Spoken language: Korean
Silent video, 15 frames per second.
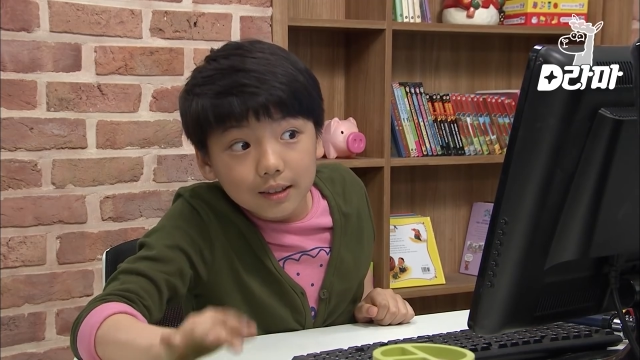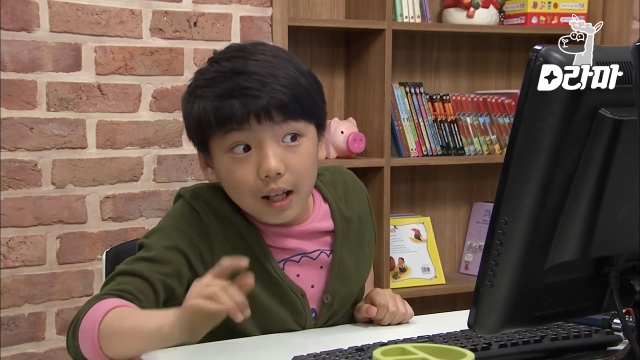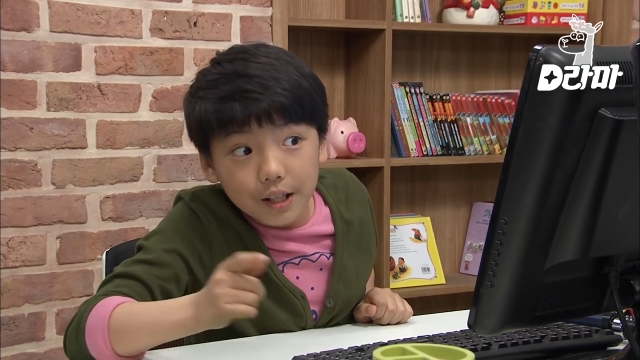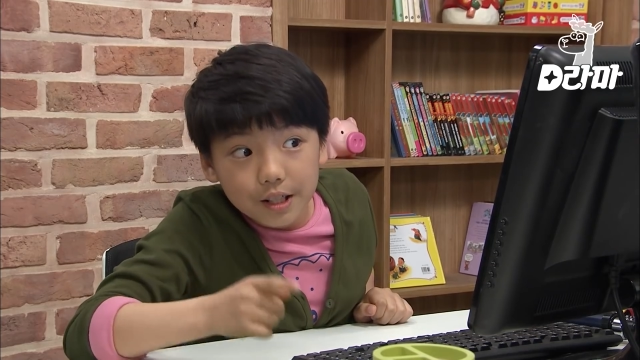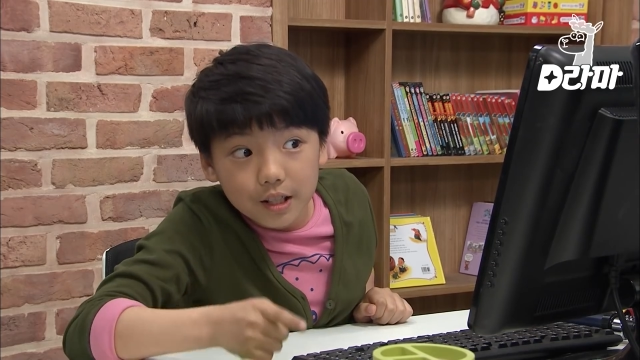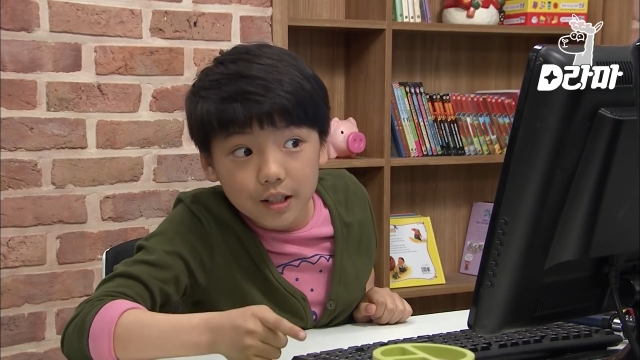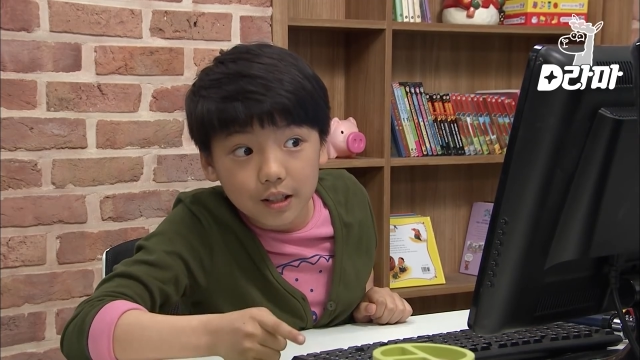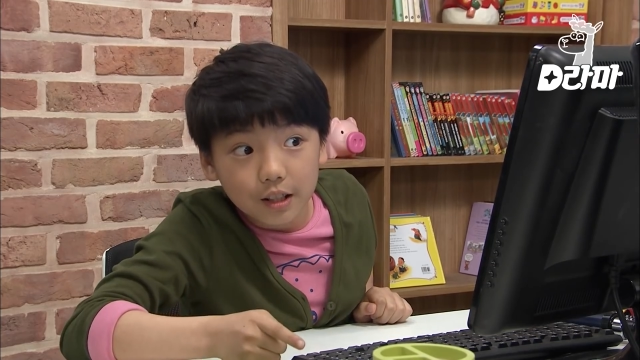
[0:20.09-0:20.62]

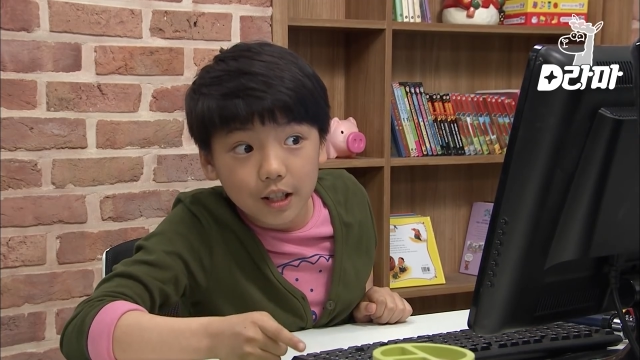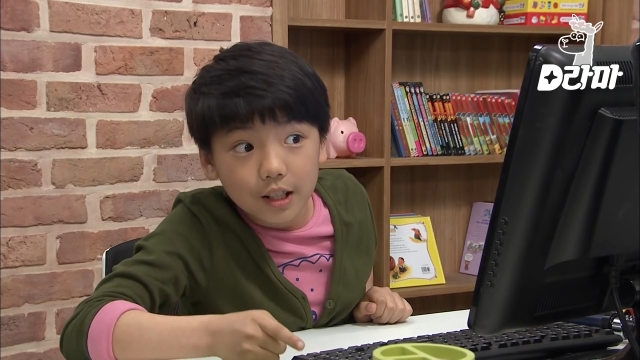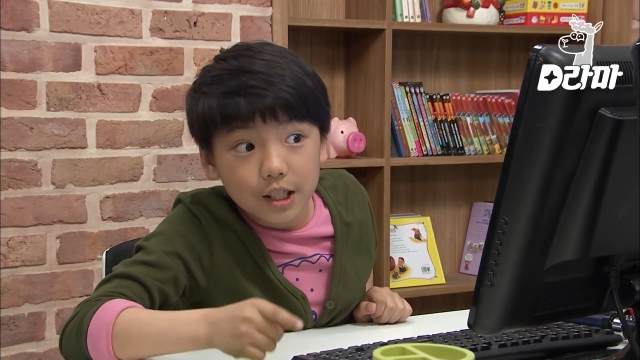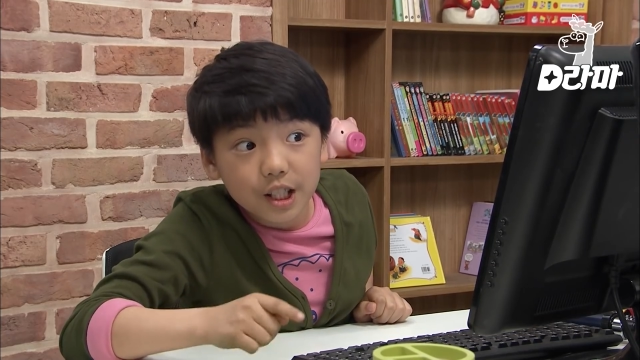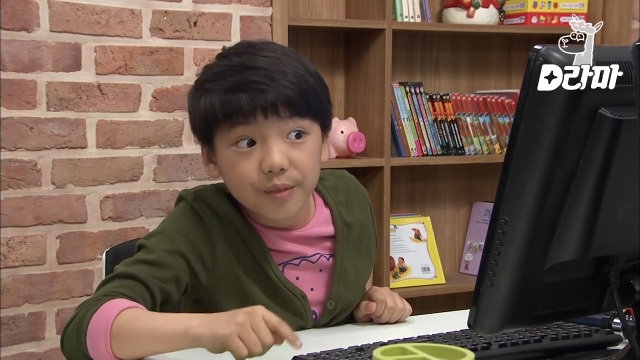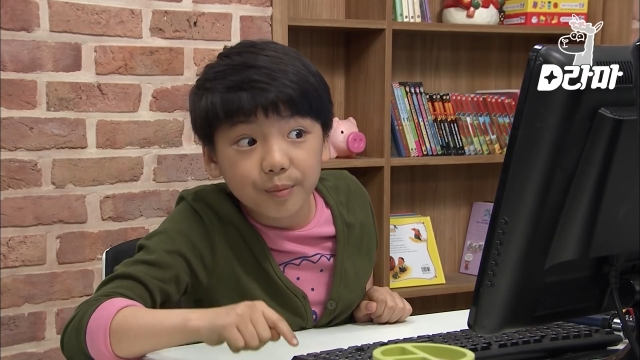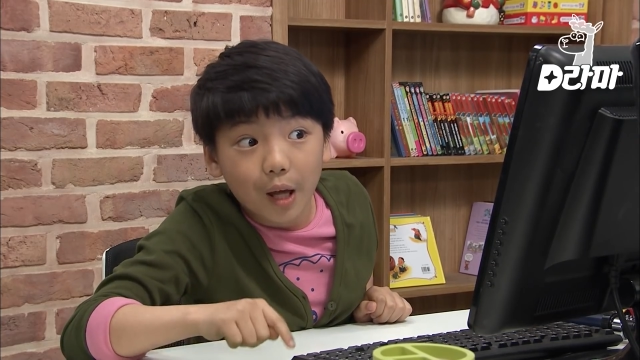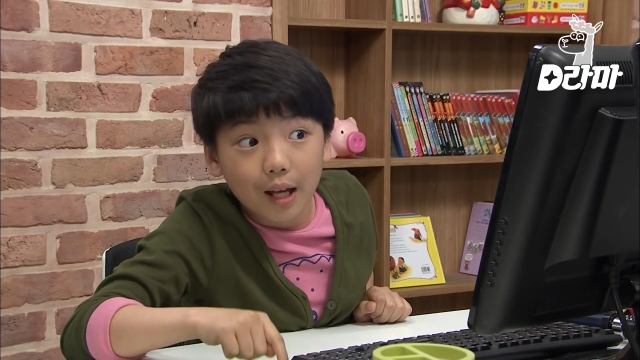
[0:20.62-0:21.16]
사실은
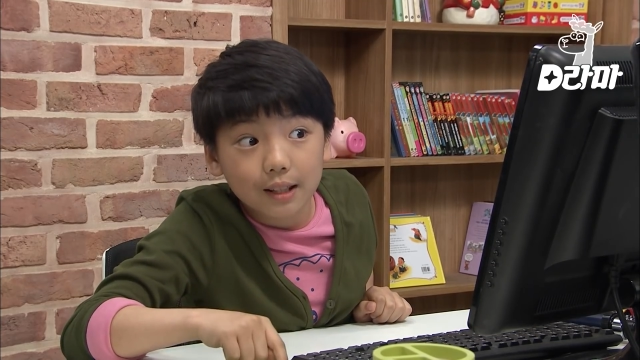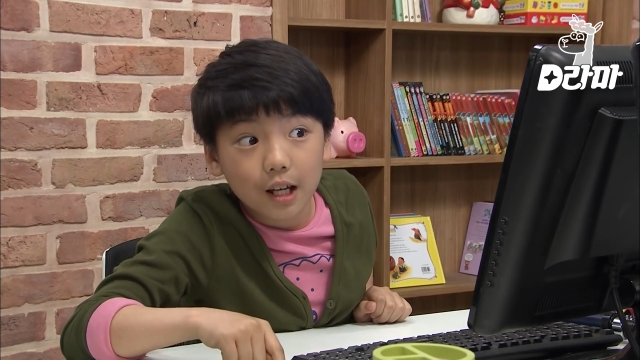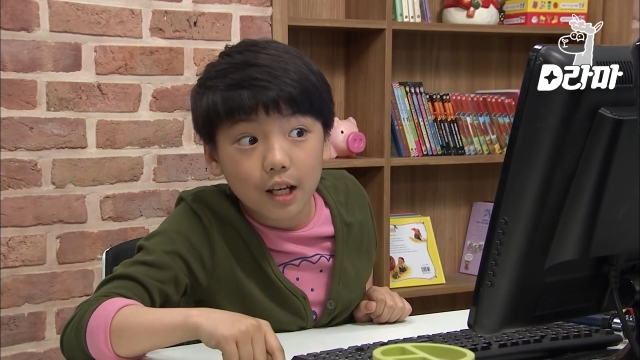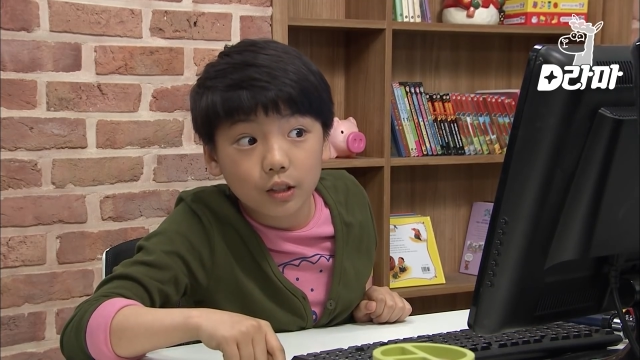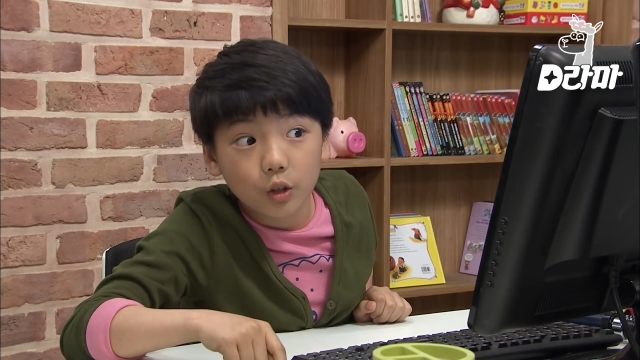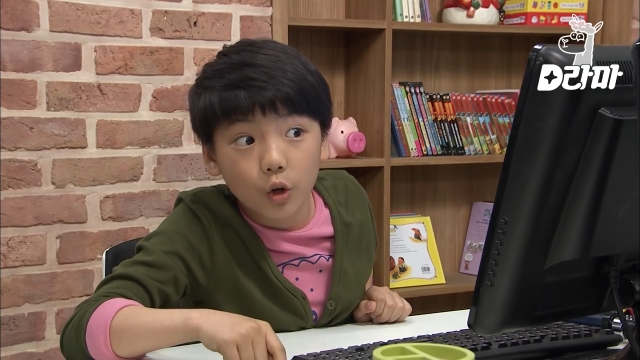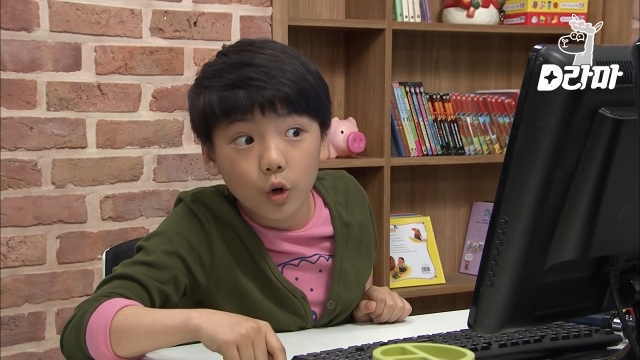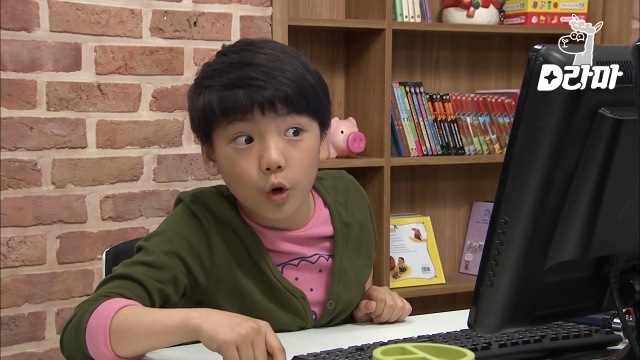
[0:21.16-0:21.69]
지금
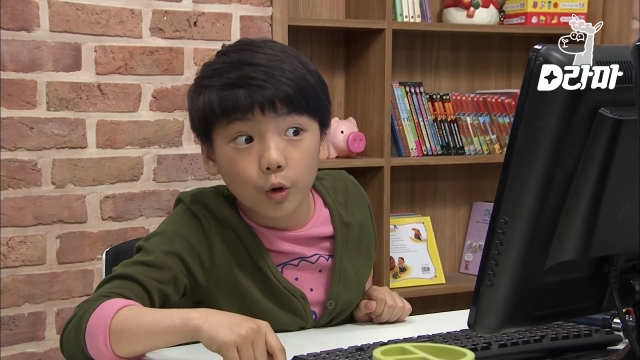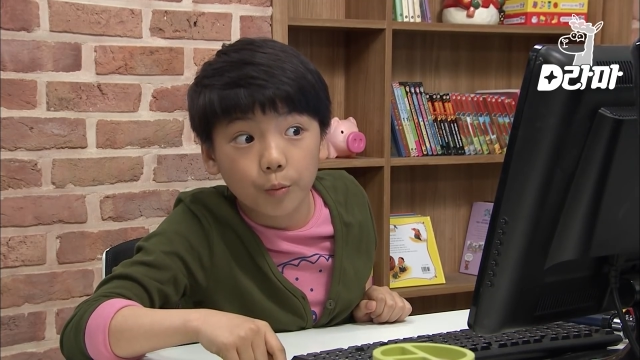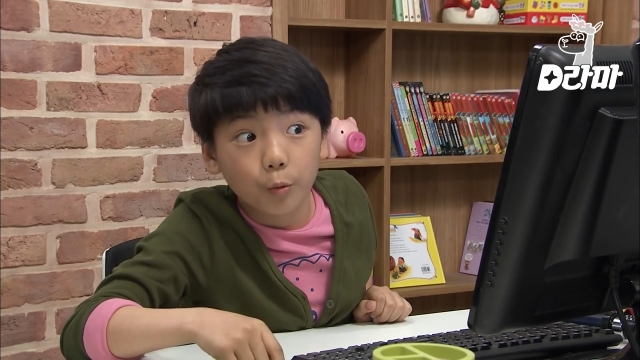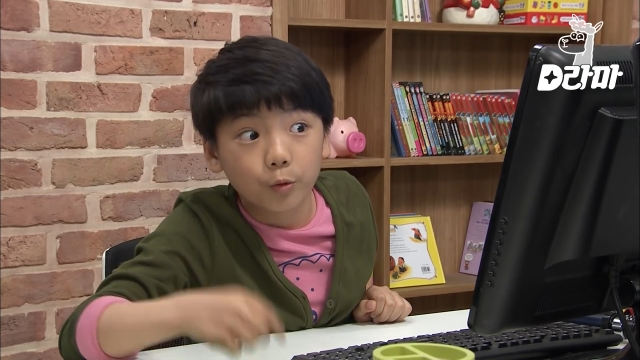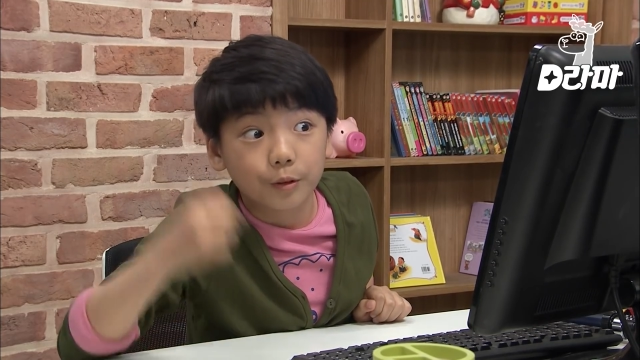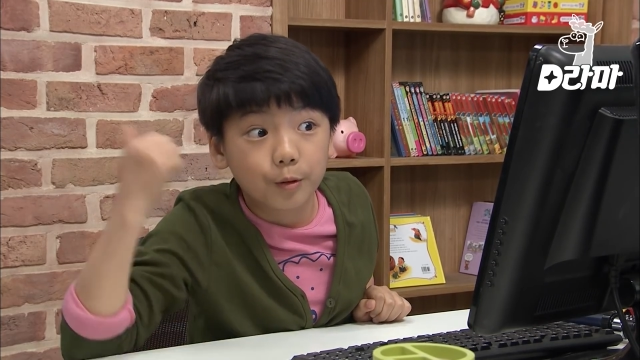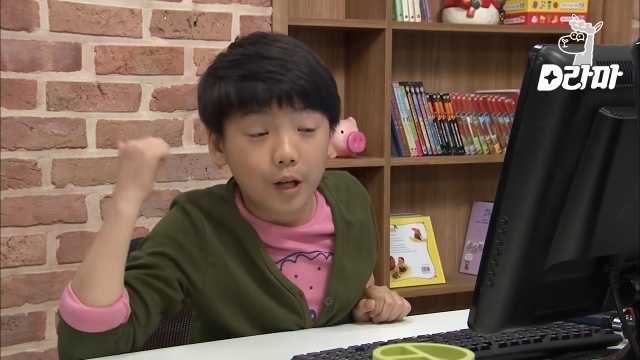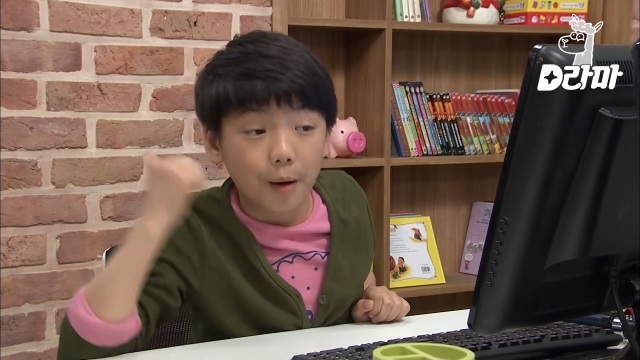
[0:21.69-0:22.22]
나사에서